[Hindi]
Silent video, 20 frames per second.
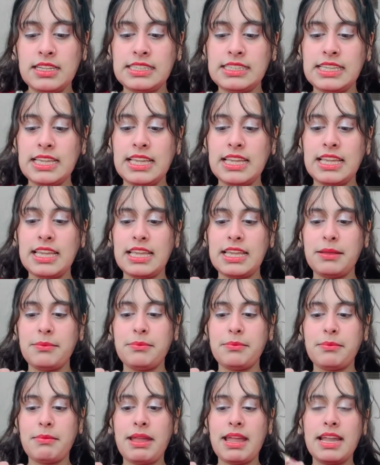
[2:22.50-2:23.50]
ये है
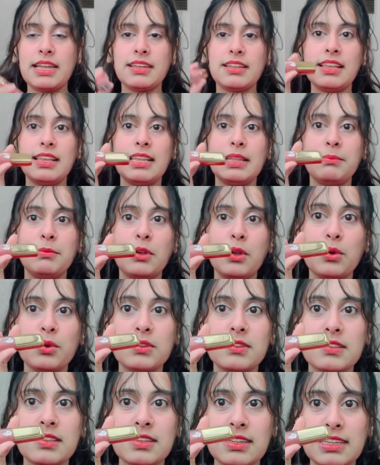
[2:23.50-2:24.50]
मैट लिप
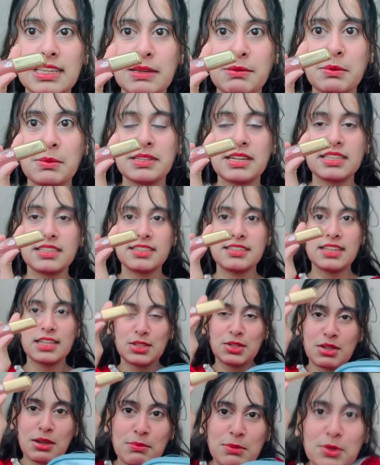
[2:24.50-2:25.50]
ग्लोस ये मैं बताती
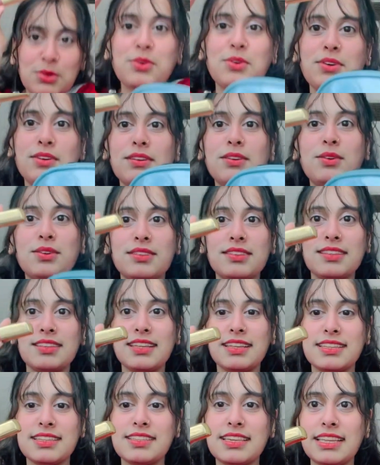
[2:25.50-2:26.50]
जाती हूँ आप लोग और से
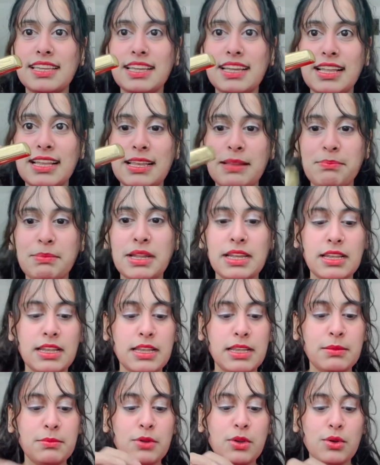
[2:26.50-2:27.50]
देखते रहिएगा मैट
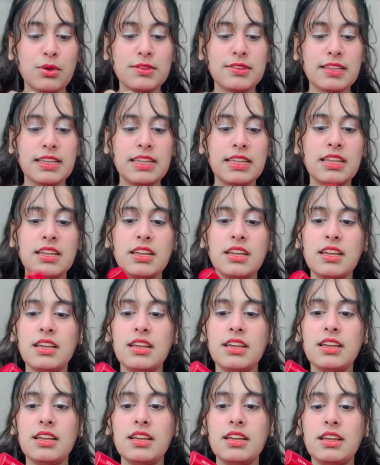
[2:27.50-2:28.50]
लिप ग्लोस है
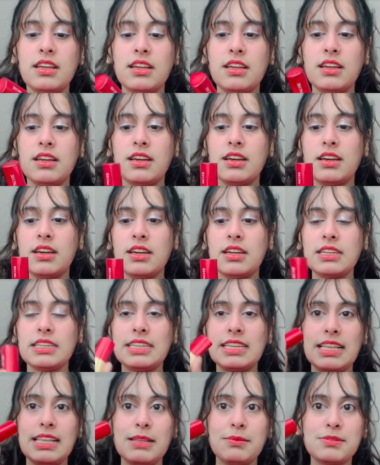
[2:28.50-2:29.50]

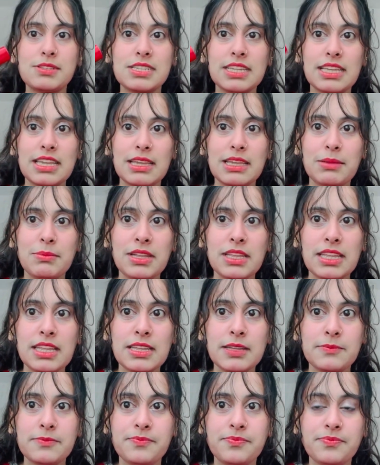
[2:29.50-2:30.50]
ये लिपस्टिक है
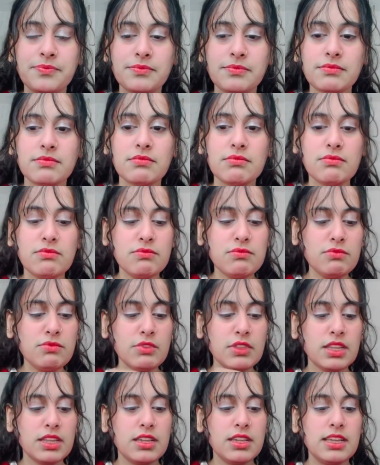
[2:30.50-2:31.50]

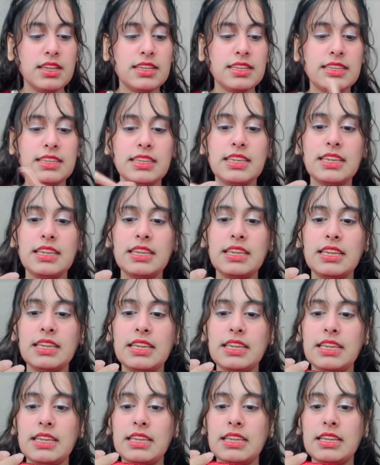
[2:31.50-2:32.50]
मेरी ये
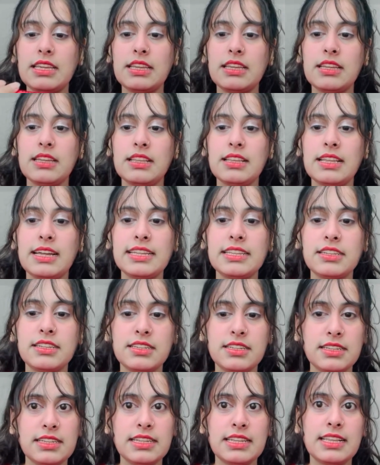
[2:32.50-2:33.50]
है
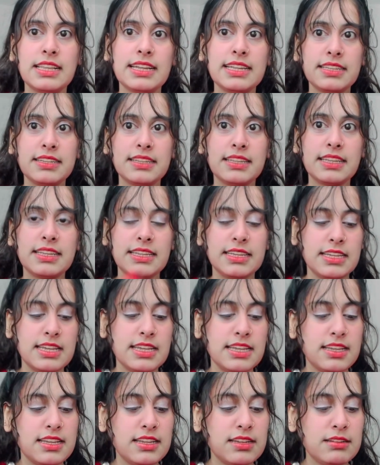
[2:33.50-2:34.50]
लाइनर ये लाइनर है
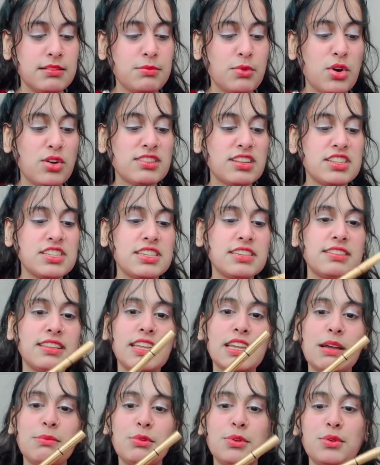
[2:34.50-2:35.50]
बहुत सारी चीज़ें
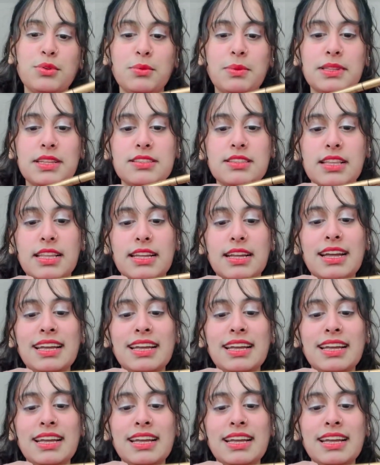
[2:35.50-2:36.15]
हैं आप लोगों को पता चलेगा